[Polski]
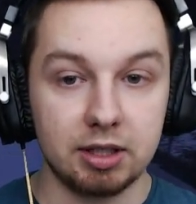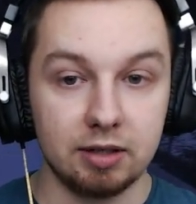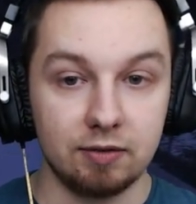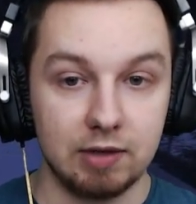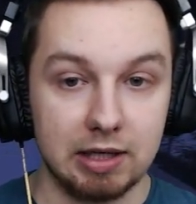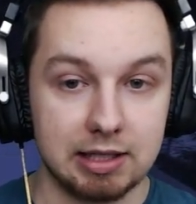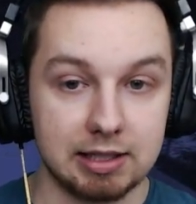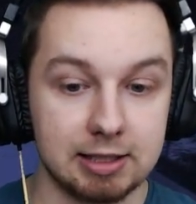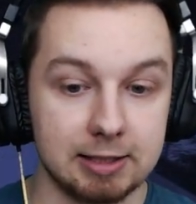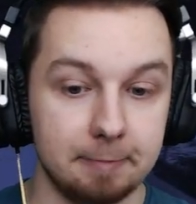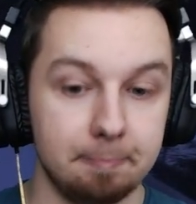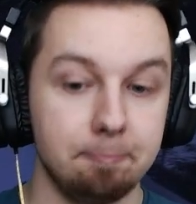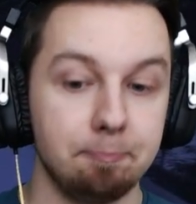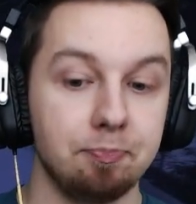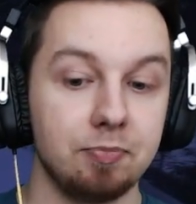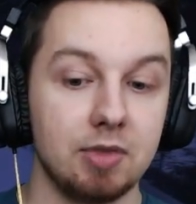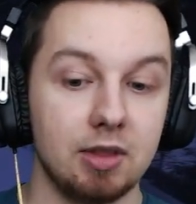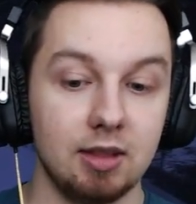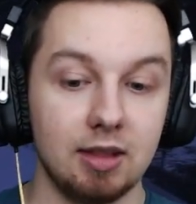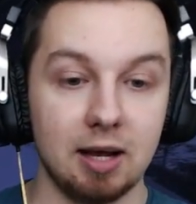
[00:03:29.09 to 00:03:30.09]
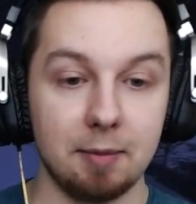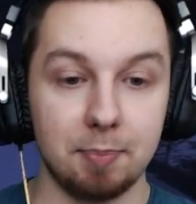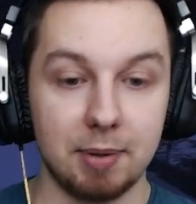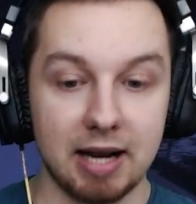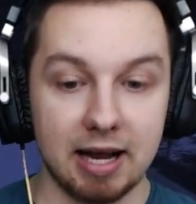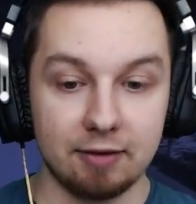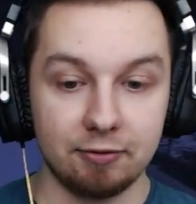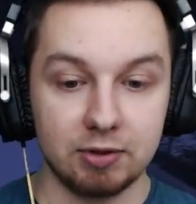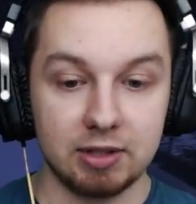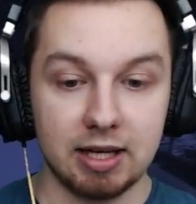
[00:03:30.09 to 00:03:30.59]
więc...
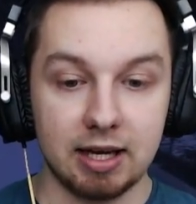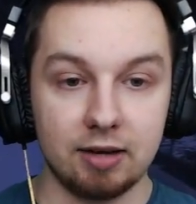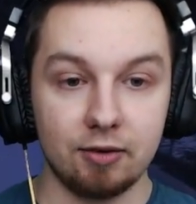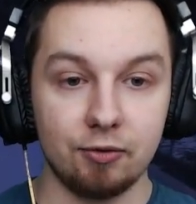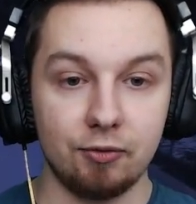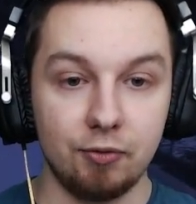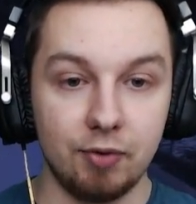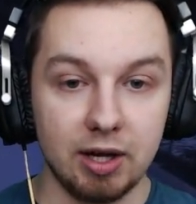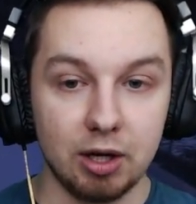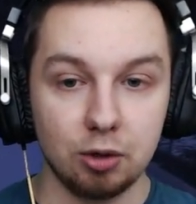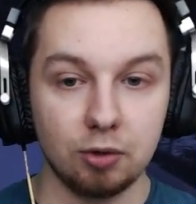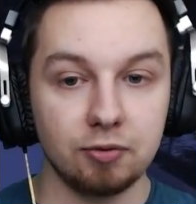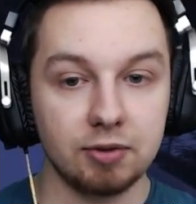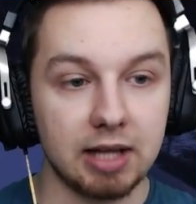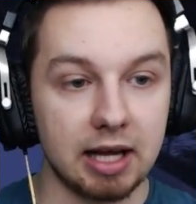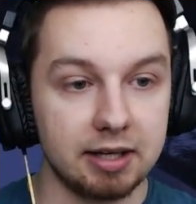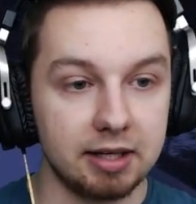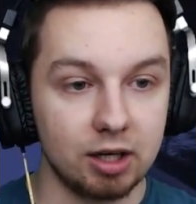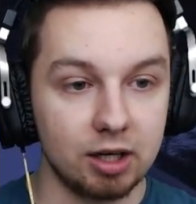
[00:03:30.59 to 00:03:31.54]
Naprawdę wyrównany